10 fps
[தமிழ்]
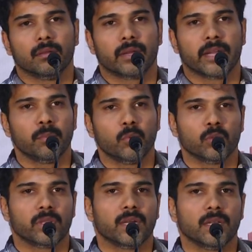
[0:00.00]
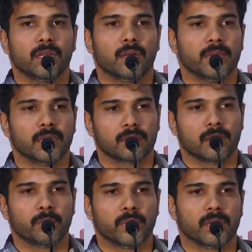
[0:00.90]
ரெயின்போ திரளில் அப்படிங்கிற
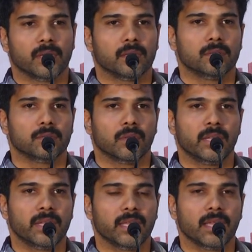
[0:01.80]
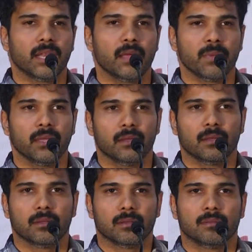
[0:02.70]
சாங் பண்ணியிருக்காரு ஸோ லிரிக் எல்லாமே
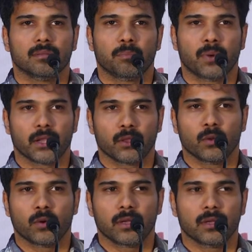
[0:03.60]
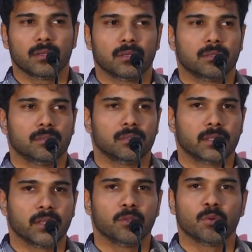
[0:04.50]
படத்தோட
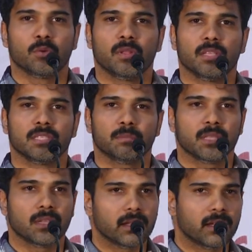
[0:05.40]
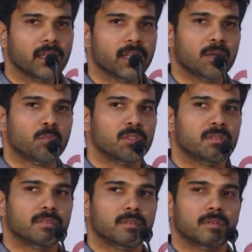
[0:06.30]
சேர்ந்து இருக்கும் அதே சமயத்தில் தனியாக கேட்கும்போது
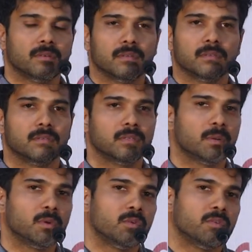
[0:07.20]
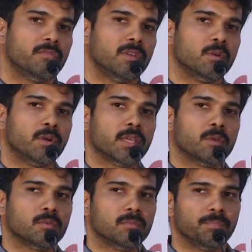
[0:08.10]
ஒரு நம்மளுக்கு ஒரு ஃபீலும்
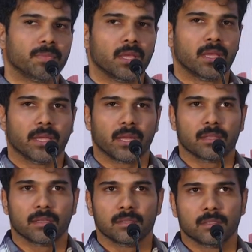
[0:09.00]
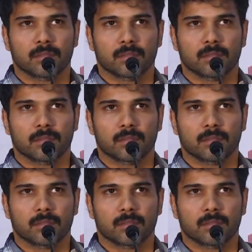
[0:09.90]
கிடைக்கும் எனக்கு தெரிஞ்சு